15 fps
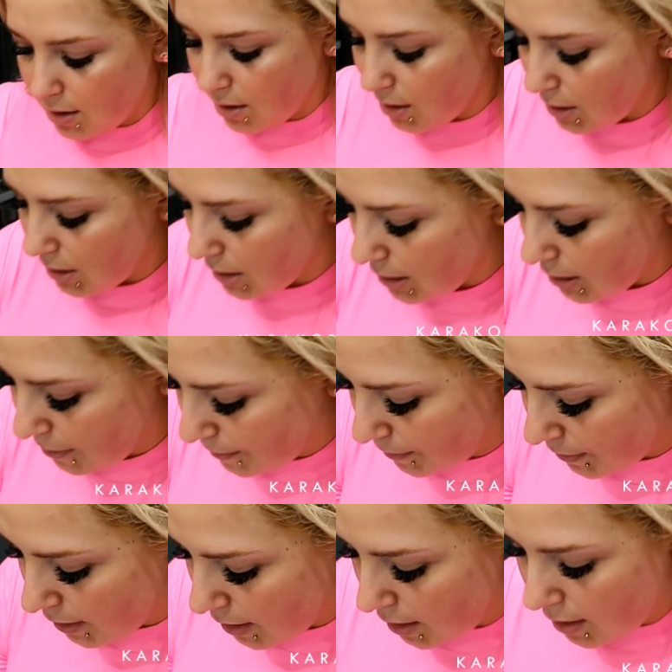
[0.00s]
Jest.
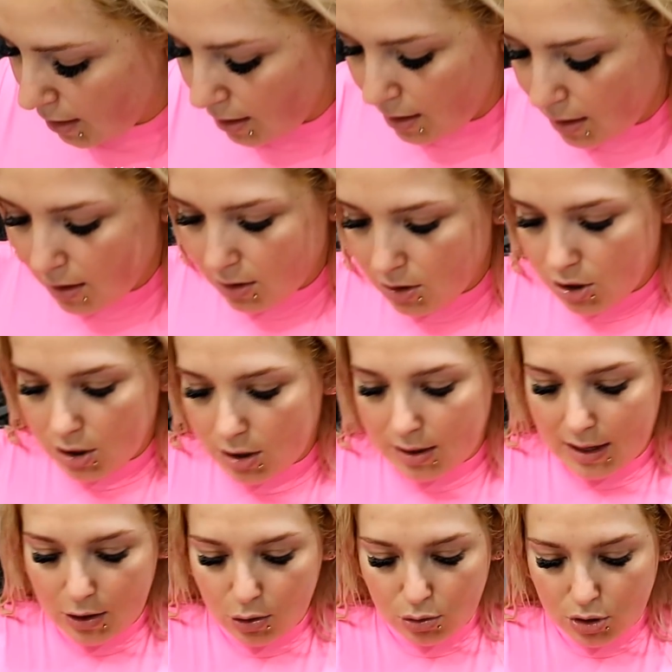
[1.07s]
Czyli
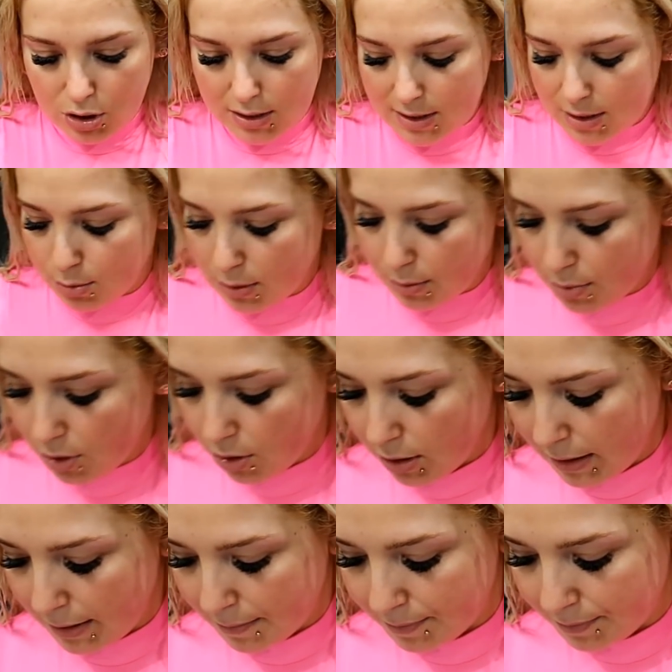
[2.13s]
na rączkę sobie
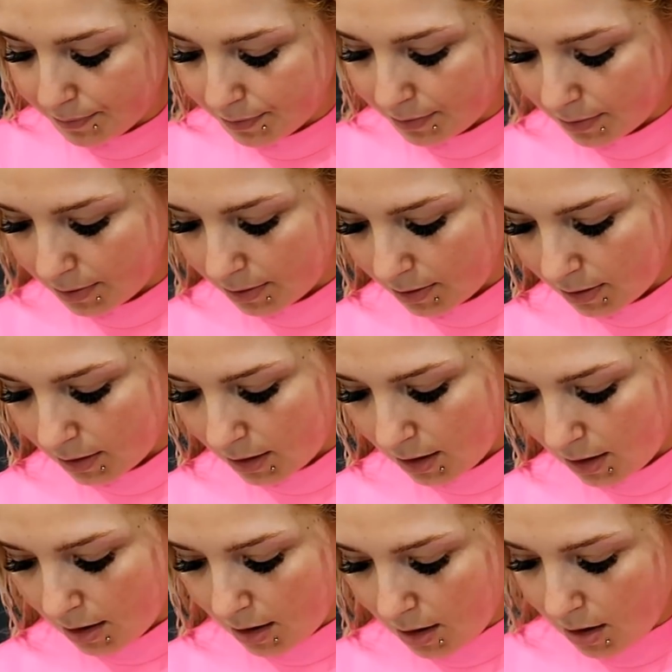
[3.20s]
biorę.
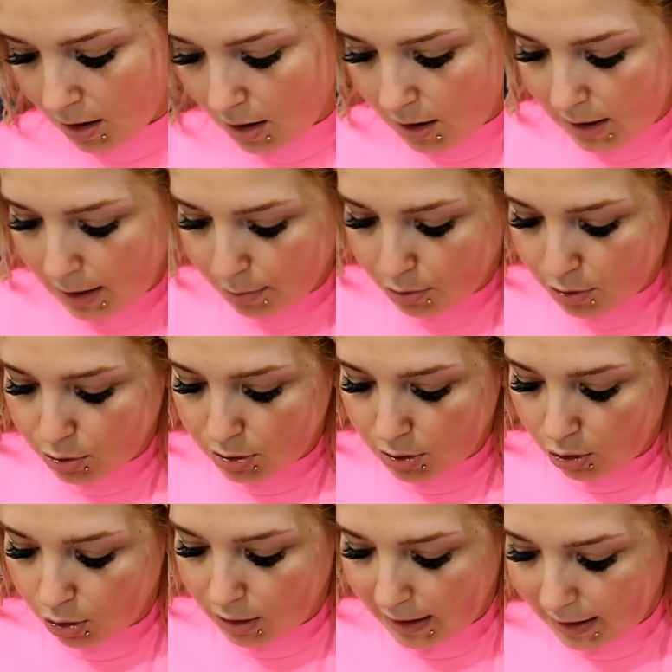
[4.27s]
Ja po prostu
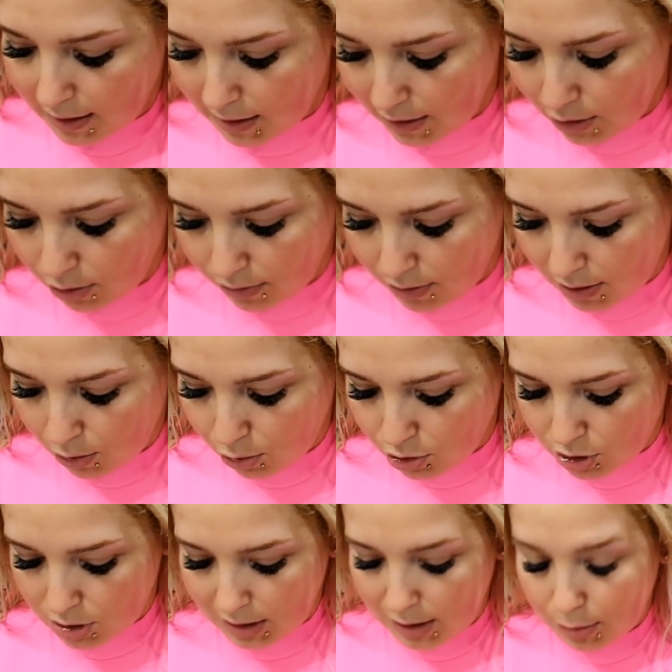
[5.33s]
arganowy
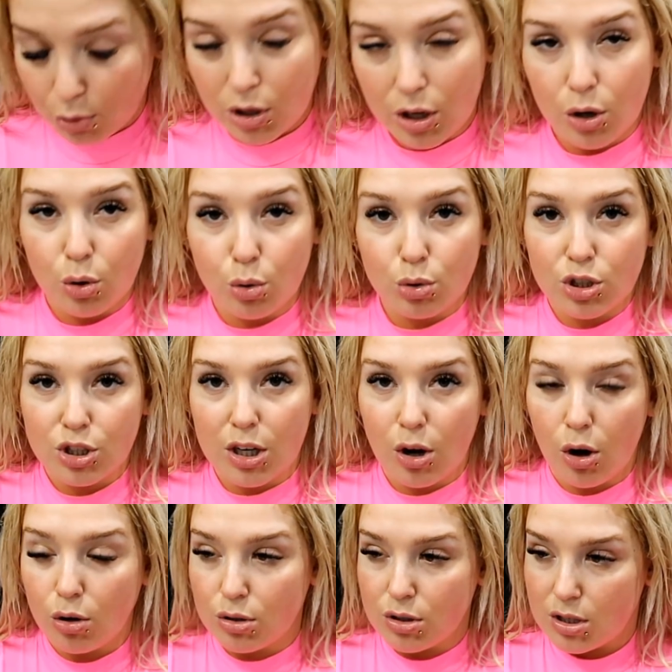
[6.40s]
nałożę na te moje krótsze
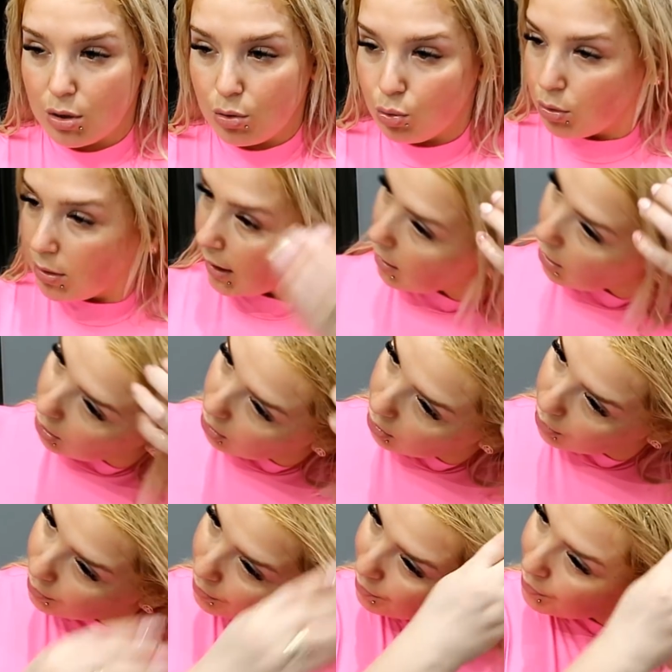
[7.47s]
końce tutaj. O.